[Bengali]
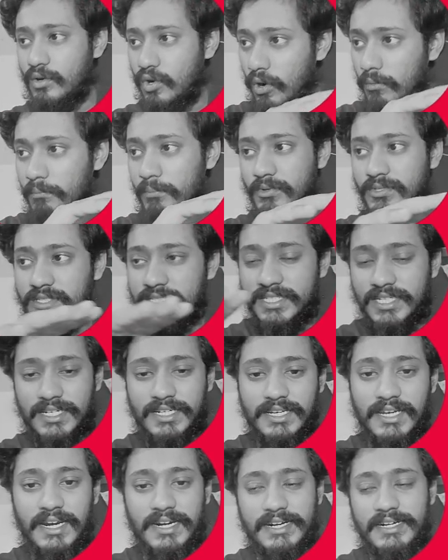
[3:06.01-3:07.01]
কম্পোজিশন
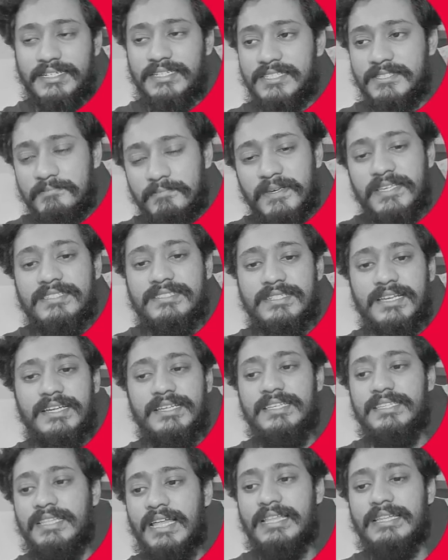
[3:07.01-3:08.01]
রিলেটেড যে স্পেসটা আর
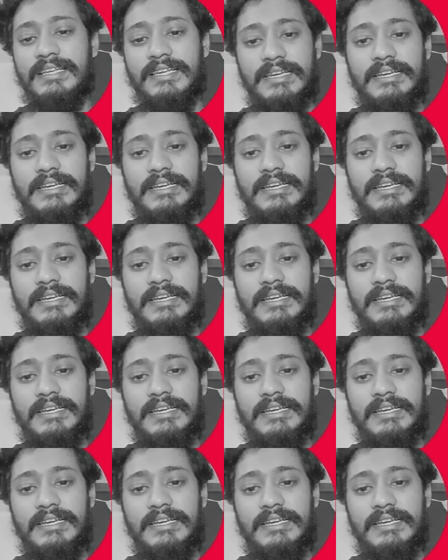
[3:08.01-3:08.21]
কি তাদের